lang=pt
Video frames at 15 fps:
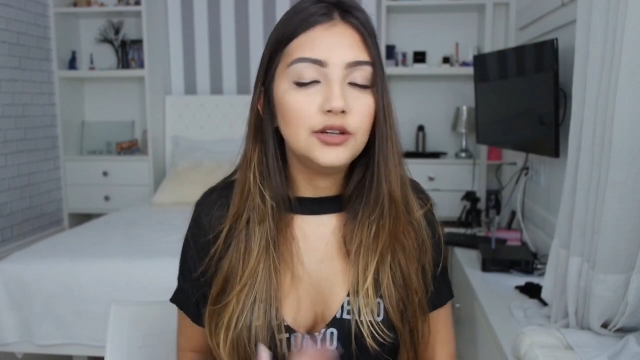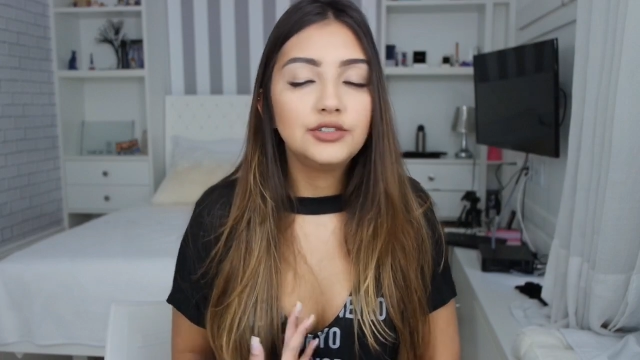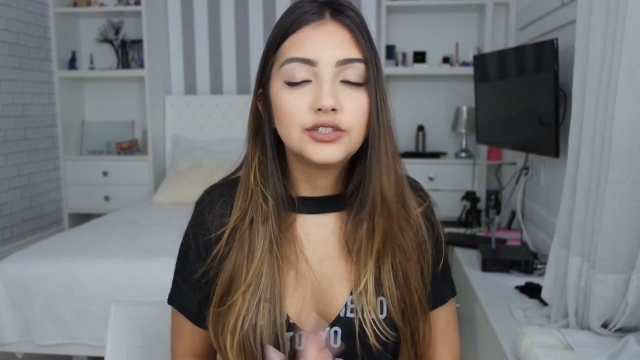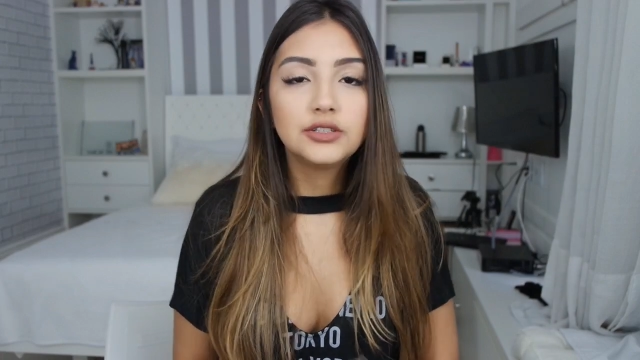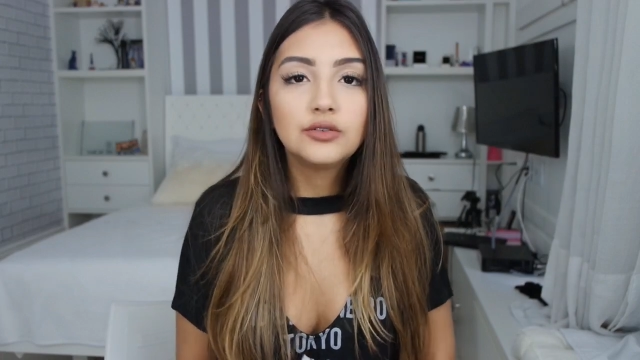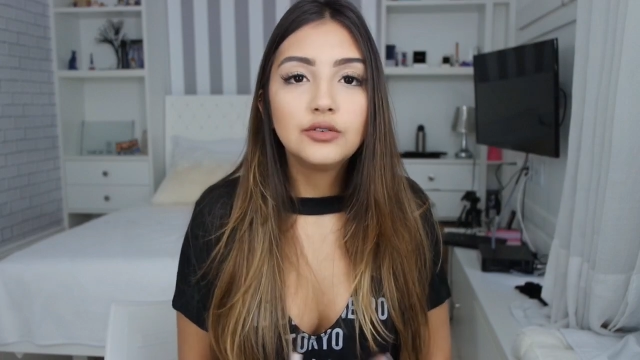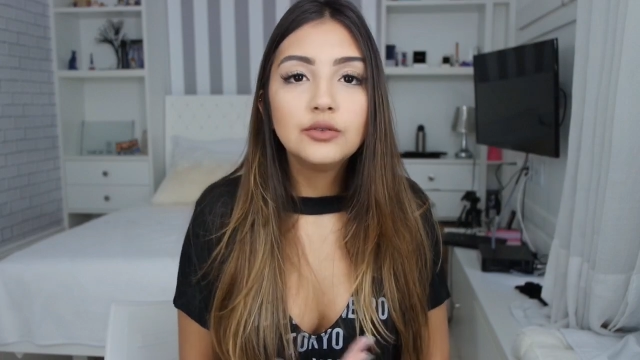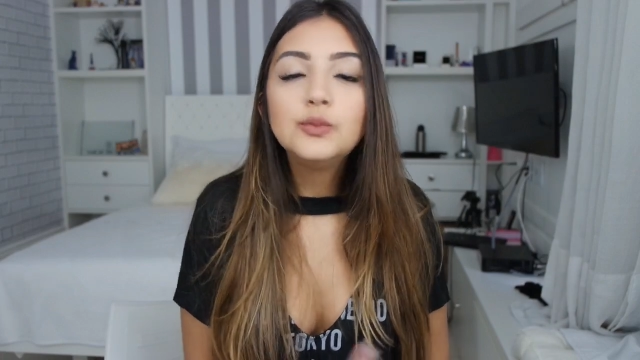Eu
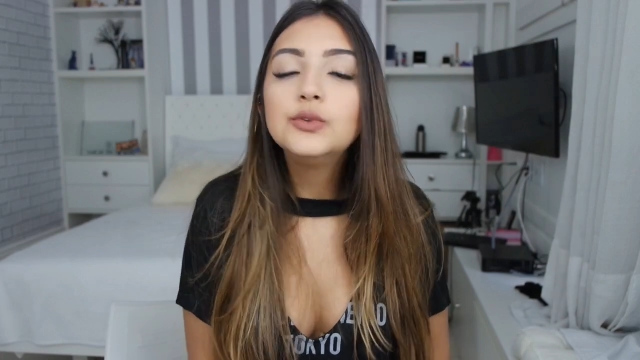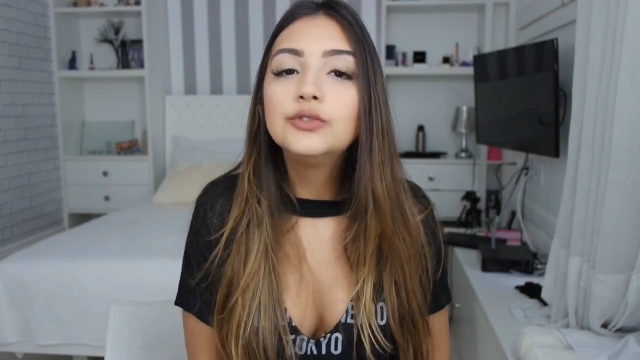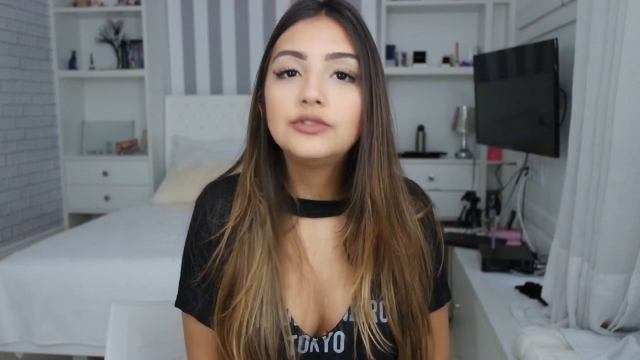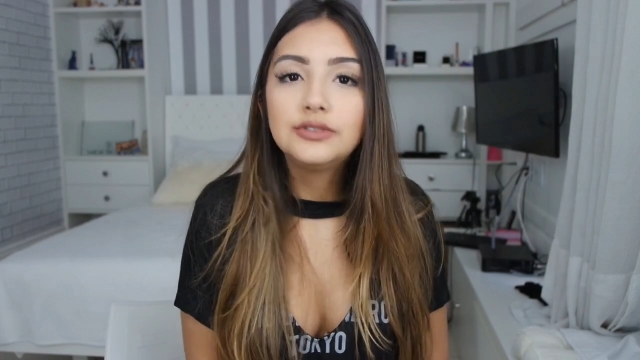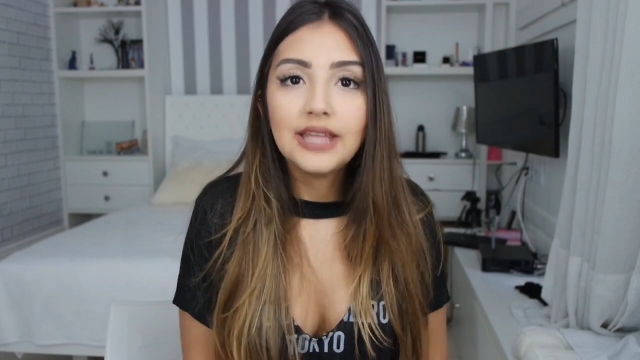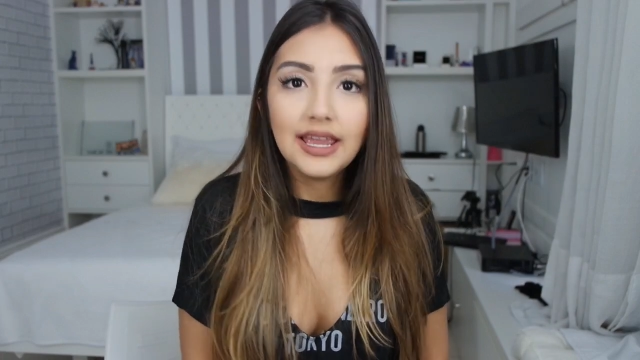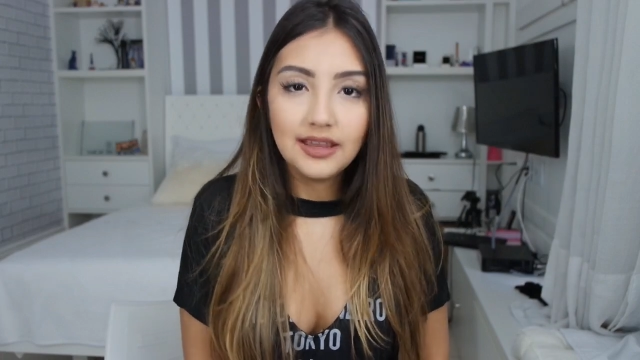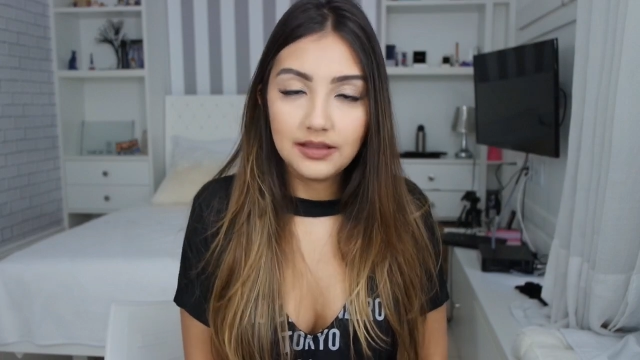acho que todo mundo
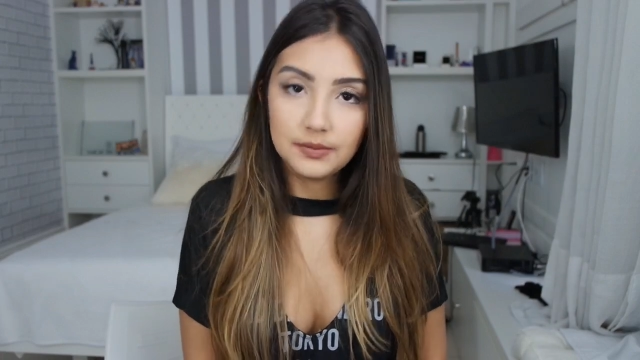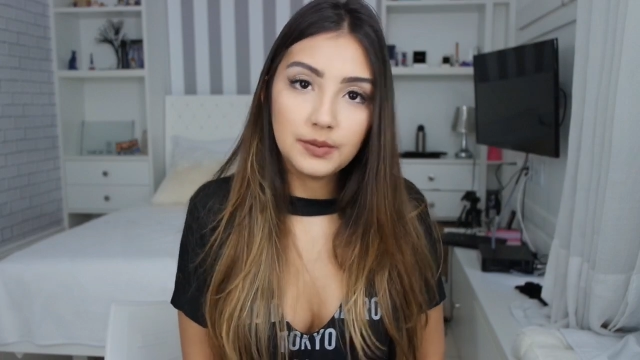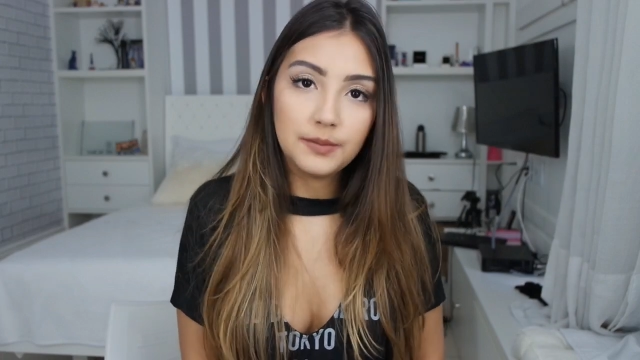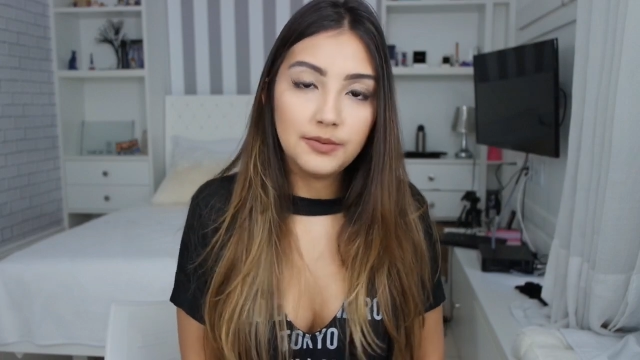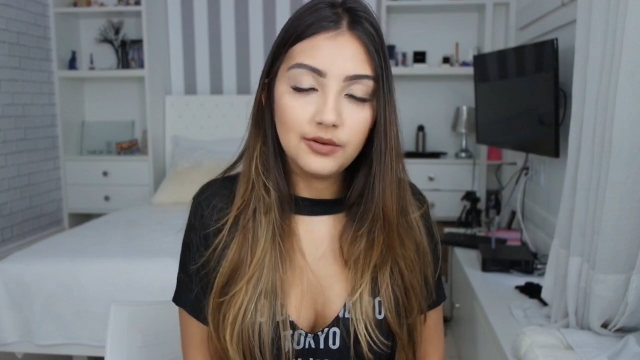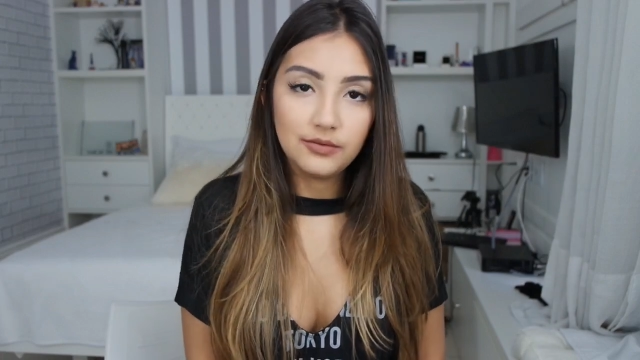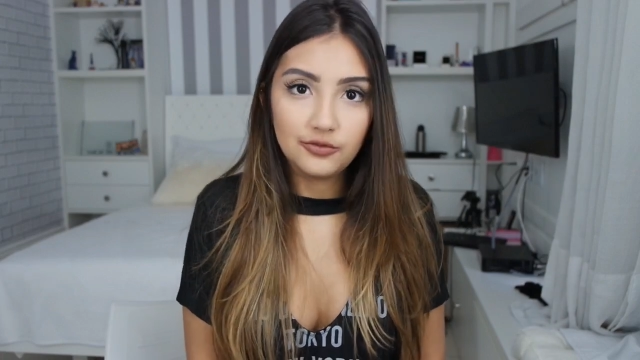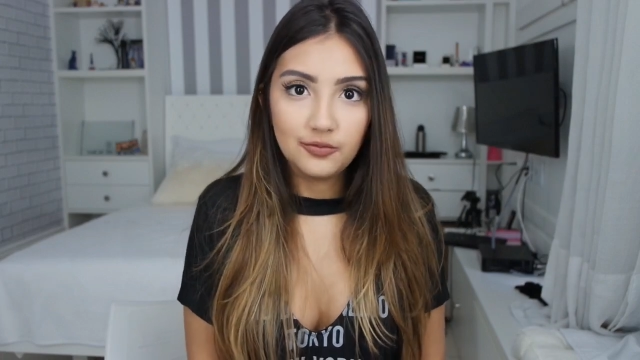tem esse
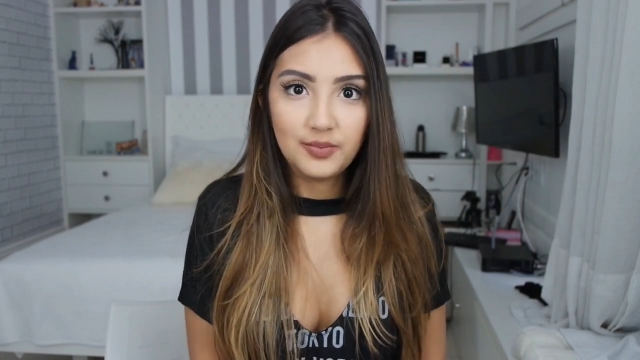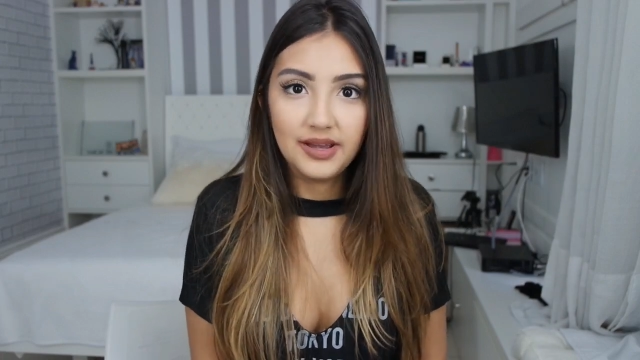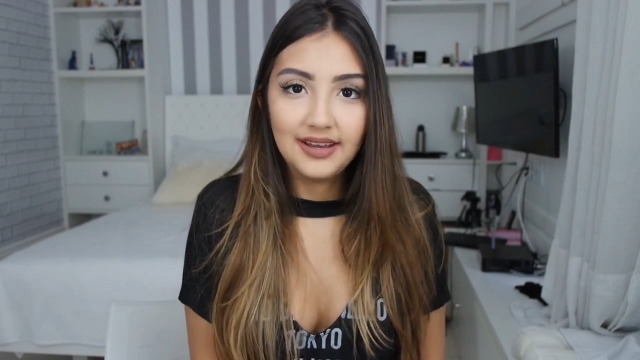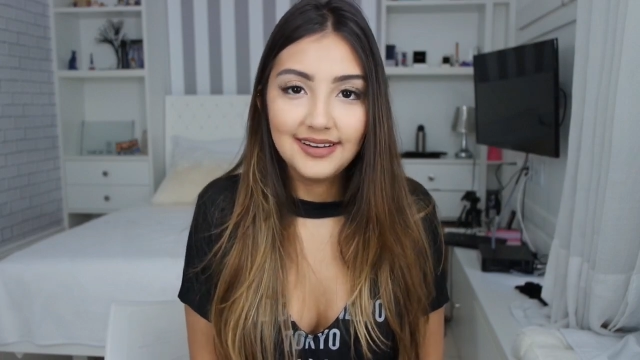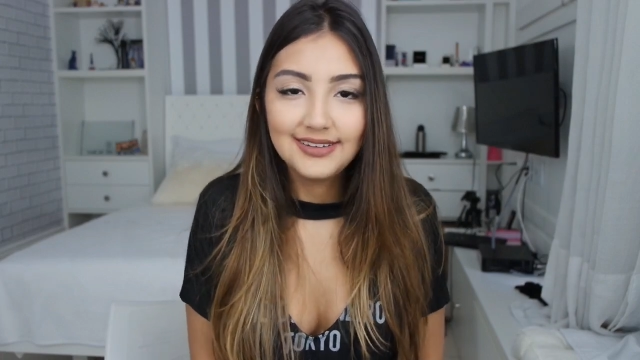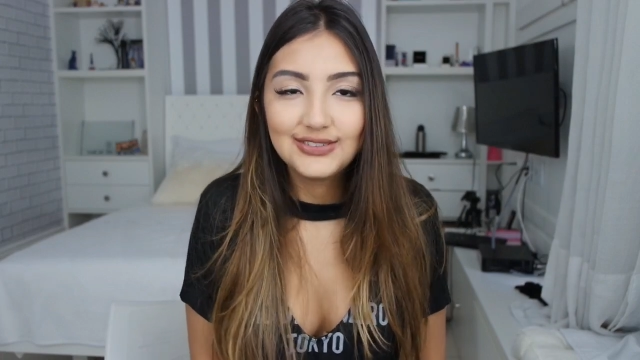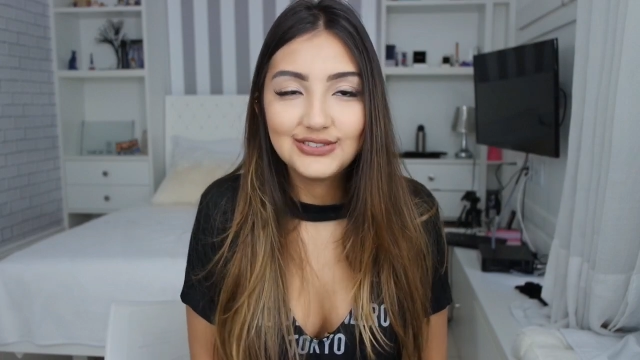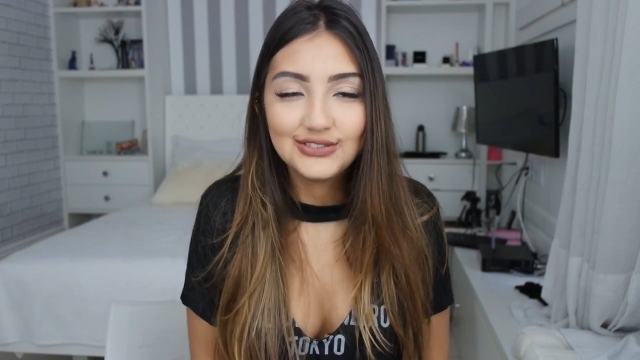papel de
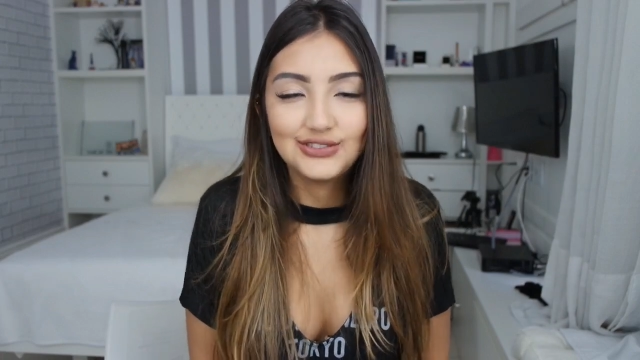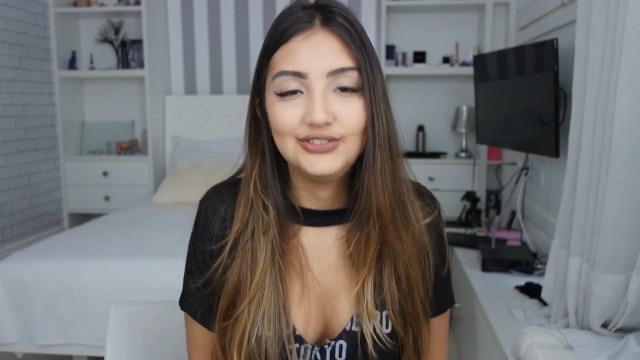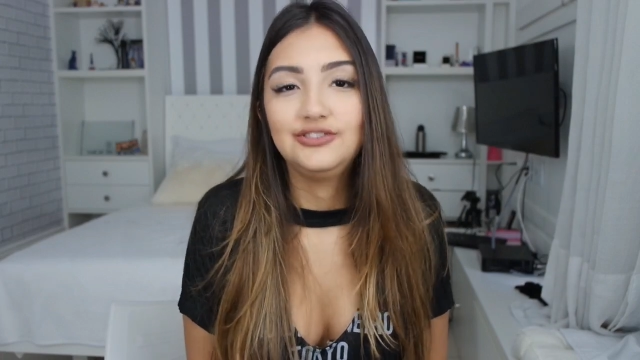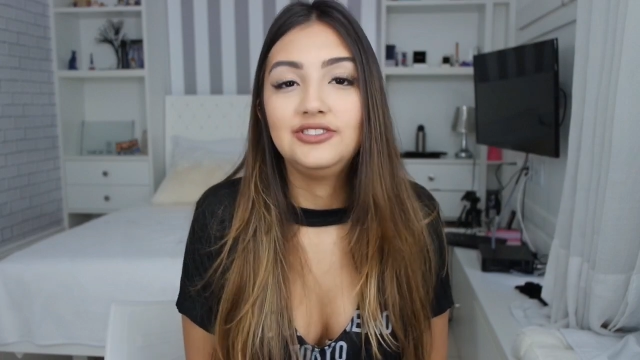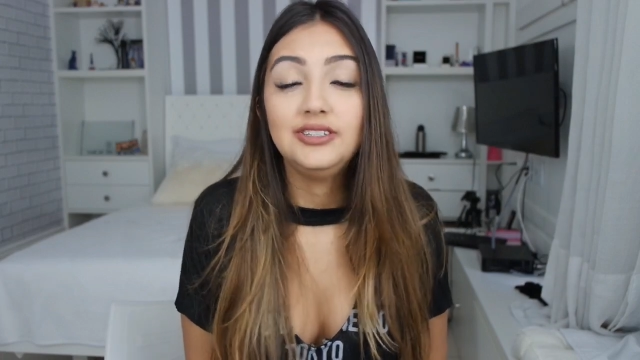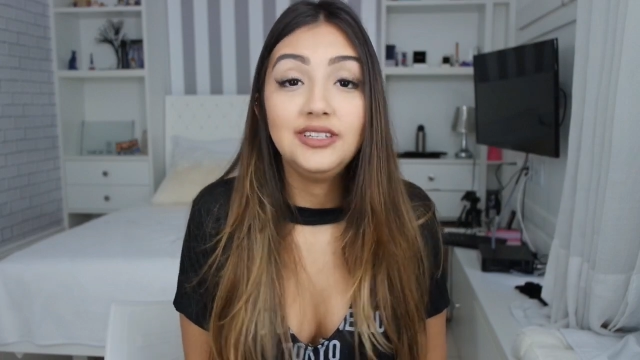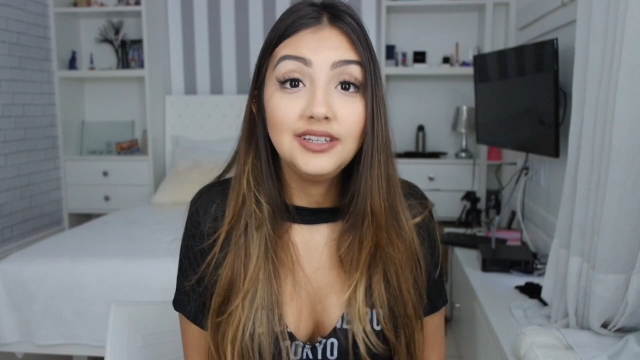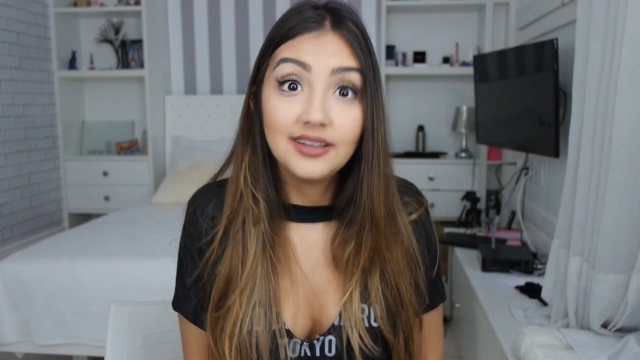parede hoje em dia